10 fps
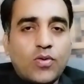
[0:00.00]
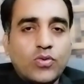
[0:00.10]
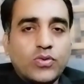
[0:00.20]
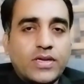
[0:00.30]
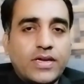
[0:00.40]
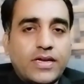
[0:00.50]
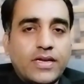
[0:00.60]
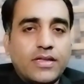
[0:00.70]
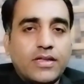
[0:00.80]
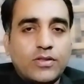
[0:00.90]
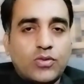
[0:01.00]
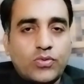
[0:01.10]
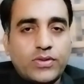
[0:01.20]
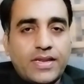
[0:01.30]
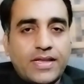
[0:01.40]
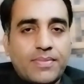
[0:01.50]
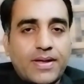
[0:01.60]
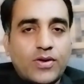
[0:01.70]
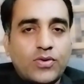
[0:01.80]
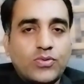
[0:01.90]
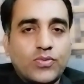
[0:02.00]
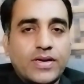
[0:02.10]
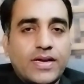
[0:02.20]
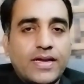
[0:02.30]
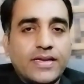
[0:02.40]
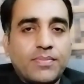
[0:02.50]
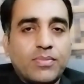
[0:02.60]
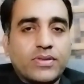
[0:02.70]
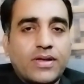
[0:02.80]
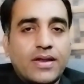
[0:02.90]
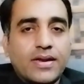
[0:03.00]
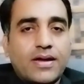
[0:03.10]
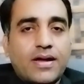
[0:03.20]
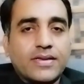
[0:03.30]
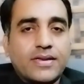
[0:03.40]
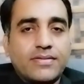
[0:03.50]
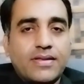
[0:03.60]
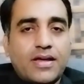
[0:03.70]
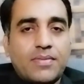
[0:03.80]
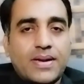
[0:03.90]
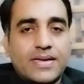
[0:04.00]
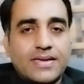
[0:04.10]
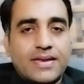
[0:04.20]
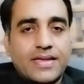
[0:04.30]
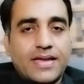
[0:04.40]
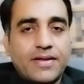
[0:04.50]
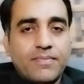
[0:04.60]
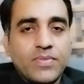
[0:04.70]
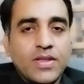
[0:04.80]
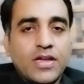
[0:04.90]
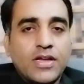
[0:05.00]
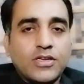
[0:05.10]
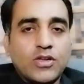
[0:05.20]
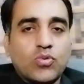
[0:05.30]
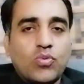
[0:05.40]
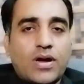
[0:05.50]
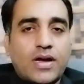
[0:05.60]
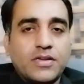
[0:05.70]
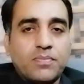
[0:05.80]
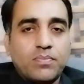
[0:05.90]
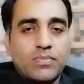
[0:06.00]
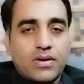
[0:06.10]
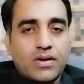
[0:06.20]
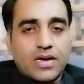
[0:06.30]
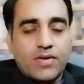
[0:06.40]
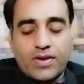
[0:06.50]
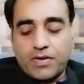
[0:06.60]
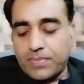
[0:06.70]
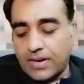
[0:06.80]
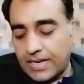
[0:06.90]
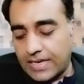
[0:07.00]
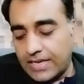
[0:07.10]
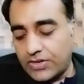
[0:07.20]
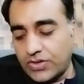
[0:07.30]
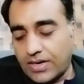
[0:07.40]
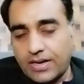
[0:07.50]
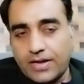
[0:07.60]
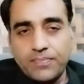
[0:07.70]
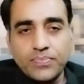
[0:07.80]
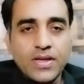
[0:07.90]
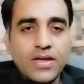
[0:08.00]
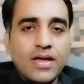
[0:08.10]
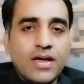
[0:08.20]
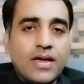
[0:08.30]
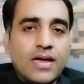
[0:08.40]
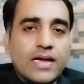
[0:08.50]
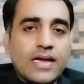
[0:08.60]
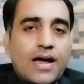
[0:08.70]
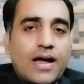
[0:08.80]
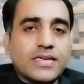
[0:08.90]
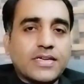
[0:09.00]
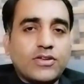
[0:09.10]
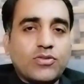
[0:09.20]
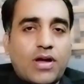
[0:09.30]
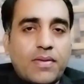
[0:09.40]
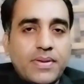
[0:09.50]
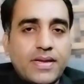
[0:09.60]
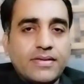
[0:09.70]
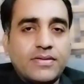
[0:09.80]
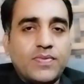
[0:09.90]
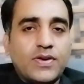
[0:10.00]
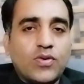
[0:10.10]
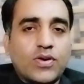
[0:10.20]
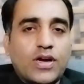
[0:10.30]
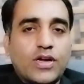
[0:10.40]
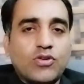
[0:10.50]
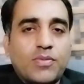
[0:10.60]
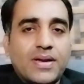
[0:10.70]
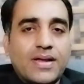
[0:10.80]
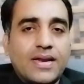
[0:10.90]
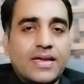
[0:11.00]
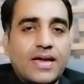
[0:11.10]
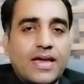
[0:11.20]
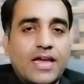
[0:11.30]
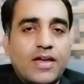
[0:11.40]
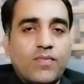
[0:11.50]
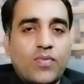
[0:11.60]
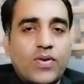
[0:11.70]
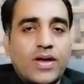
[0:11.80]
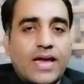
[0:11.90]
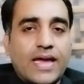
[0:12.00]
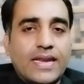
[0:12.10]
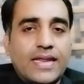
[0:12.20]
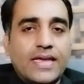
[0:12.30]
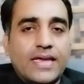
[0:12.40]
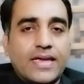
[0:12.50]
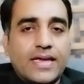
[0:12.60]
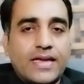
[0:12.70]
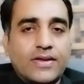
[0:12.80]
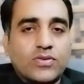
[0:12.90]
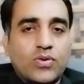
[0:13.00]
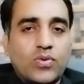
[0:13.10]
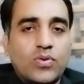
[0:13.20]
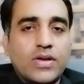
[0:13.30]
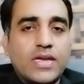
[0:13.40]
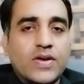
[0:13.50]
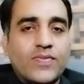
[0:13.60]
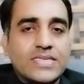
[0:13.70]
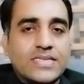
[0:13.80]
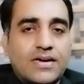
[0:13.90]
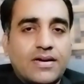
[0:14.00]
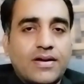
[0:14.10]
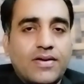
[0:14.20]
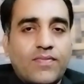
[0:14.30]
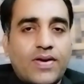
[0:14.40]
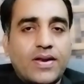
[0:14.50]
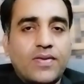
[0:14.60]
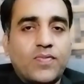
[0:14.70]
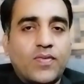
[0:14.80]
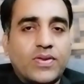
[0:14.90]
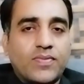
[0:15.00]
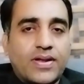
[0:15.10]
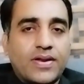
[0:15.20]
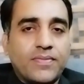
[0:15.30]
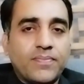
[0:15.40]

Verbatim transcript: उसके दो ज़िले हमारे हो चुके हैं ये मुल्तान का आजकल ज़िला हमारा जारी है जिसको आज हम कवर अप कर लेंगे इनशाला आज का जो अभी इस वीडियो का जो हमारा हल्का है वो है एन ए एक सौ इकवंजा वन फिफ्टी वन